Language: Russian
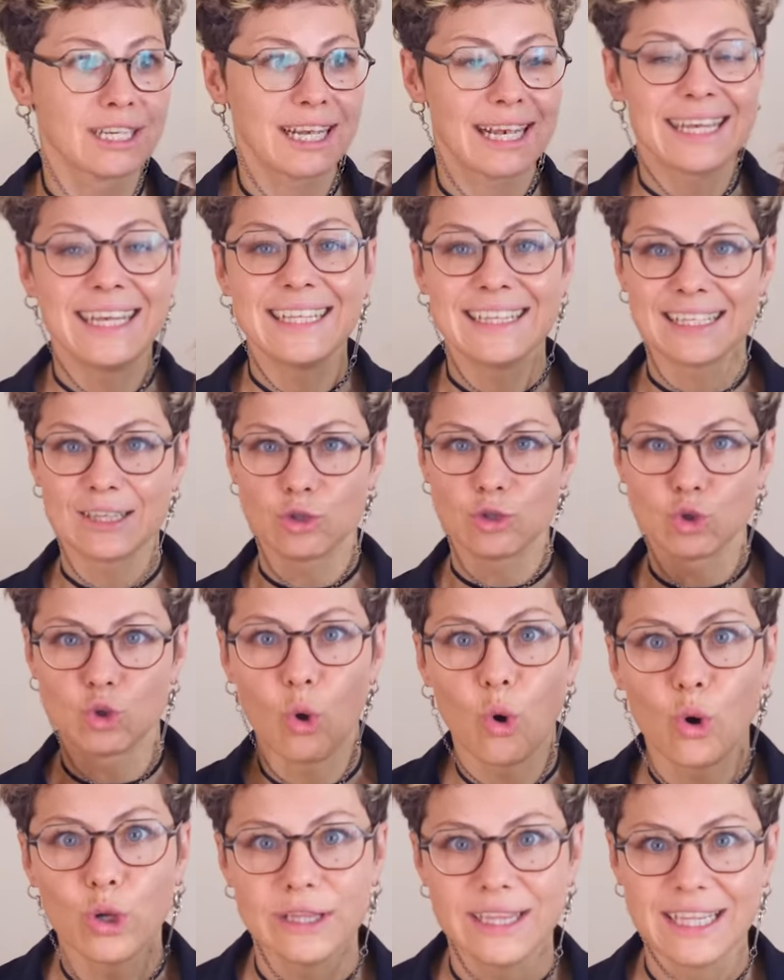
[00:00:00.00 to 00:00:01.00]
какие-то
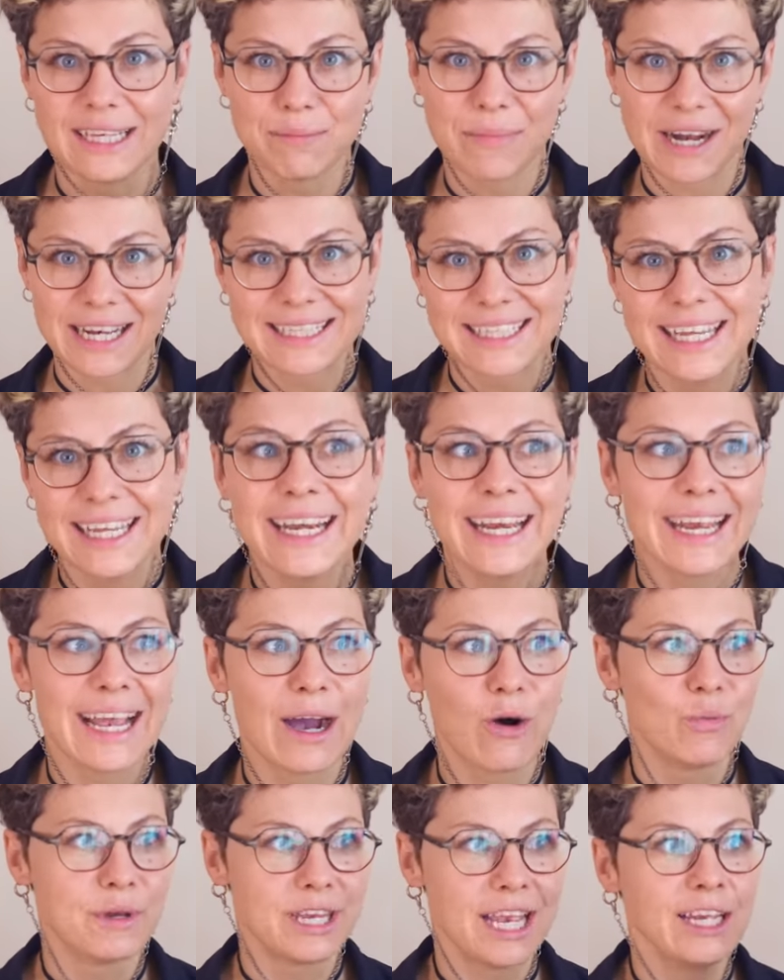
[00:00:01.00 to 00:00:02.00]
тонны бактерий,
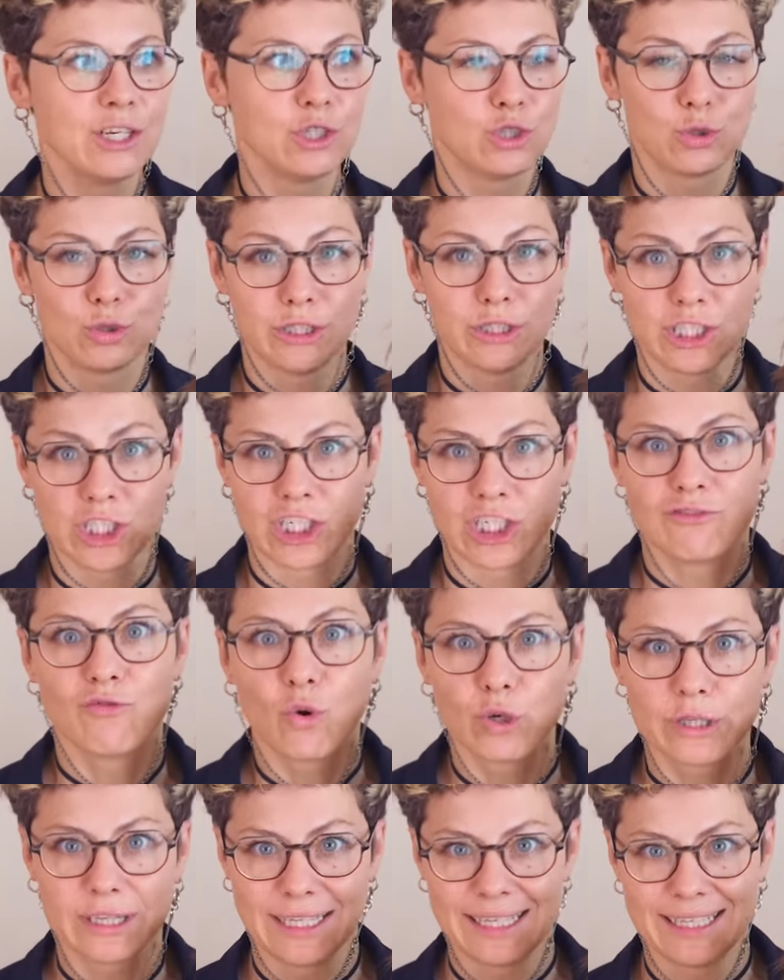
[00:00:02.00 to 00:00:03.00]
а у меня еще и
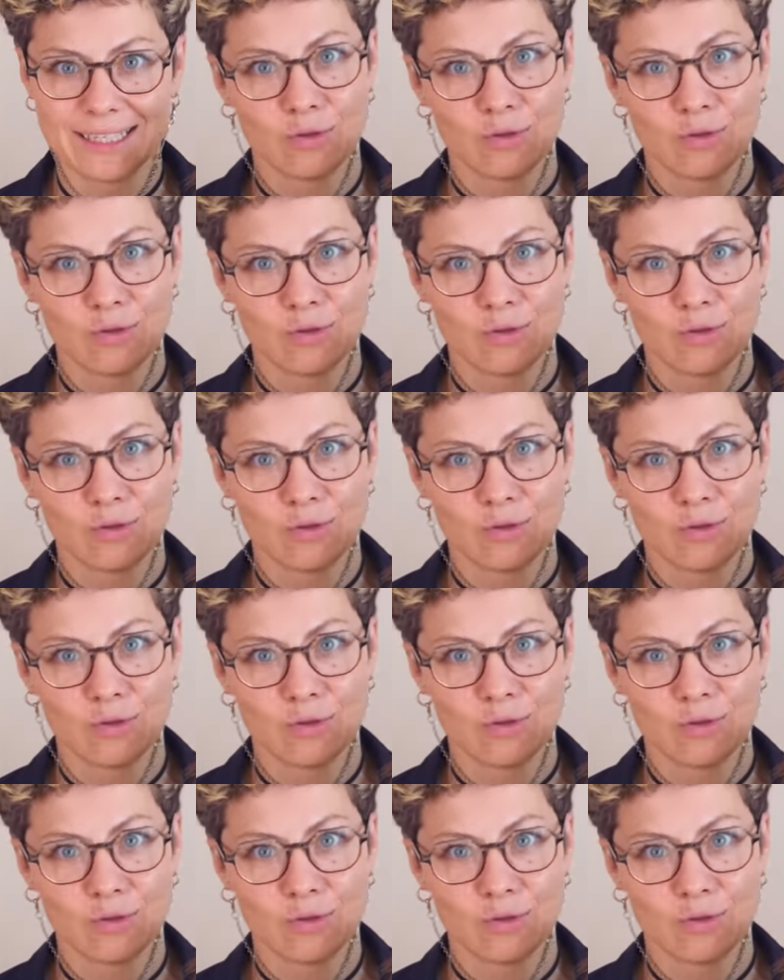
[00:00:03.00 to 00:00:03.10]
животные